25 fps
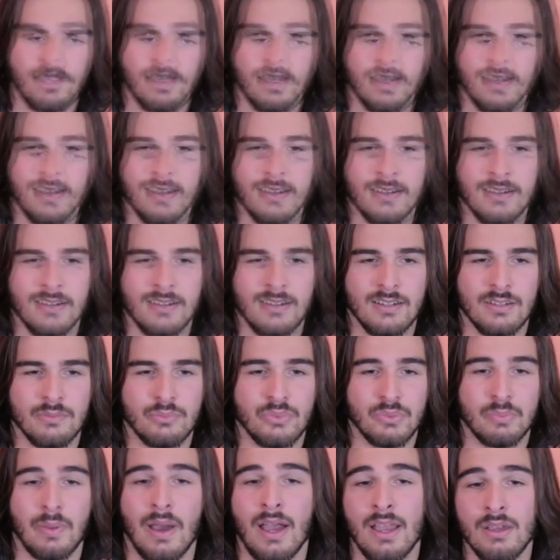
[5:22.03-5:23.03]
Et euh,
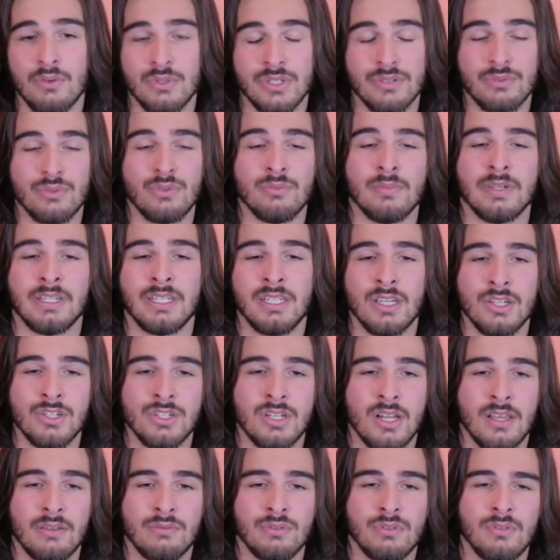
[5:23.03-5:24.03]
puis pareil au niveau du maquillage,
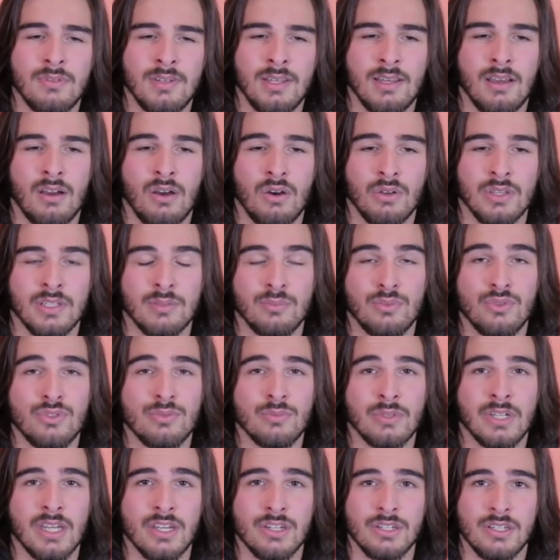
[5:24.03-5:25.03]
il a évolué. Alors au début,
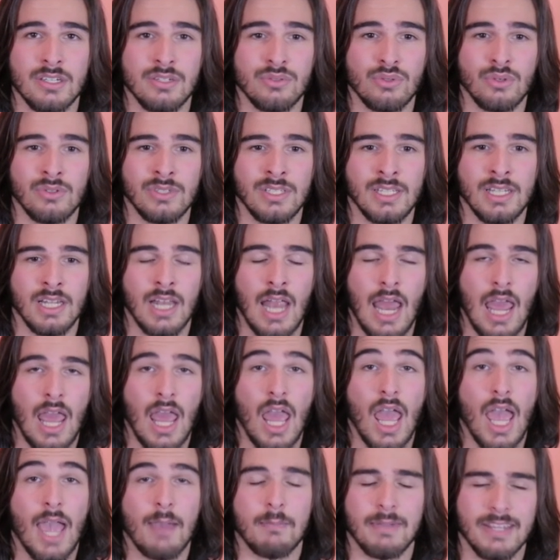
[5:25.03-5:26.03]
je me cachais les sourcils,
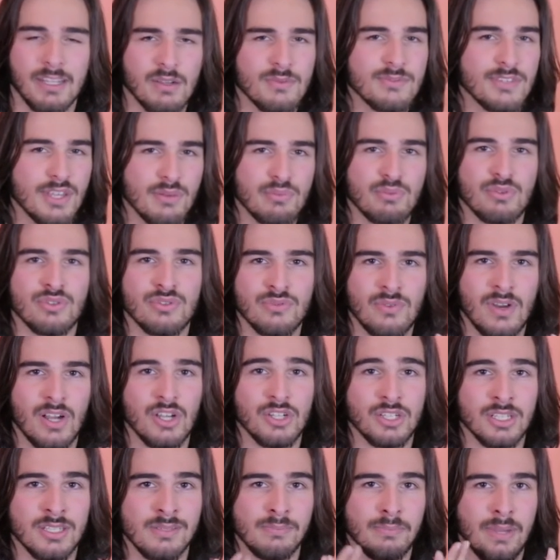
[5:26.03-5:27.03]
mais comme ça peut se
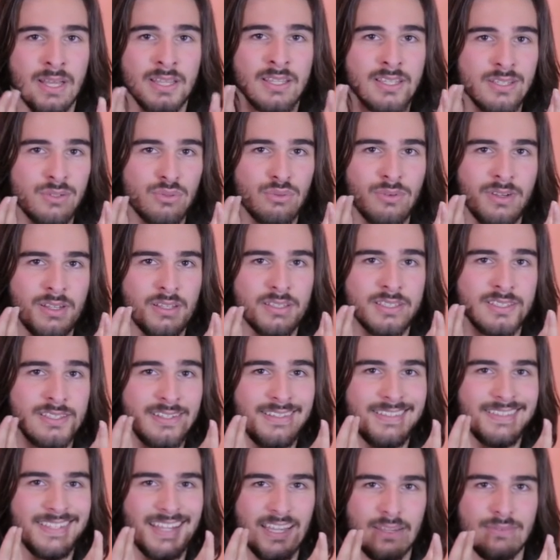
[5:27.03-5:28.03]
voir, j'ai pas des
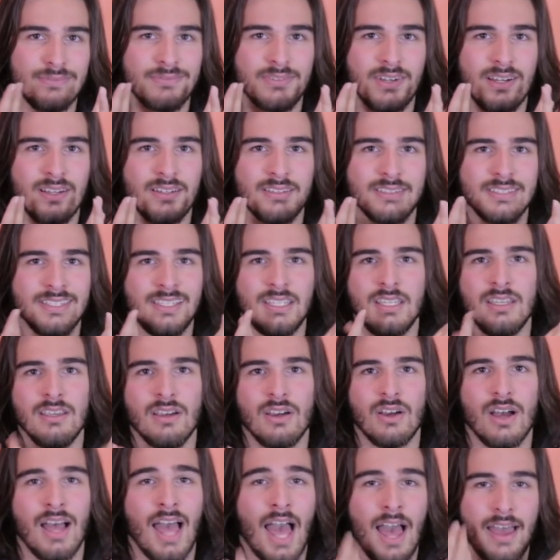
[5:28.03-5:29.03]
sourcils très fins ni
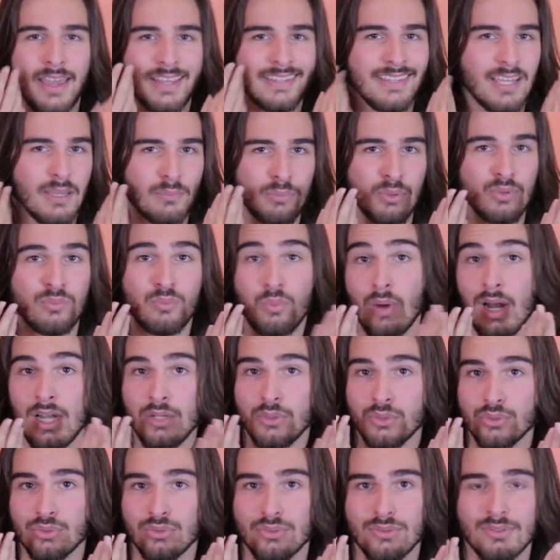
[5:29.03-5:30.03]
euh, avec très peu de poils
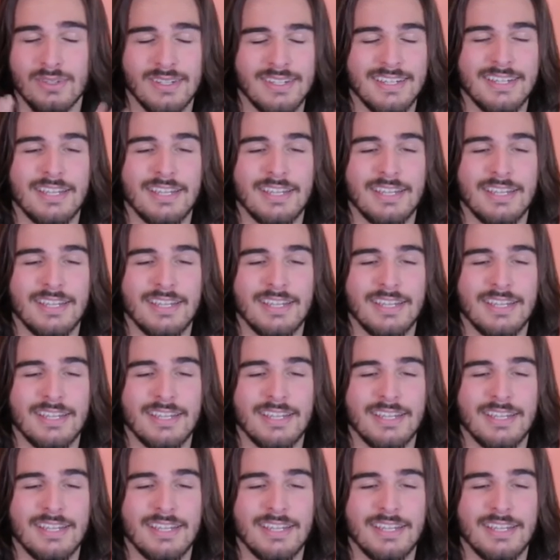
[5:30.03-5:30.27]
dessus.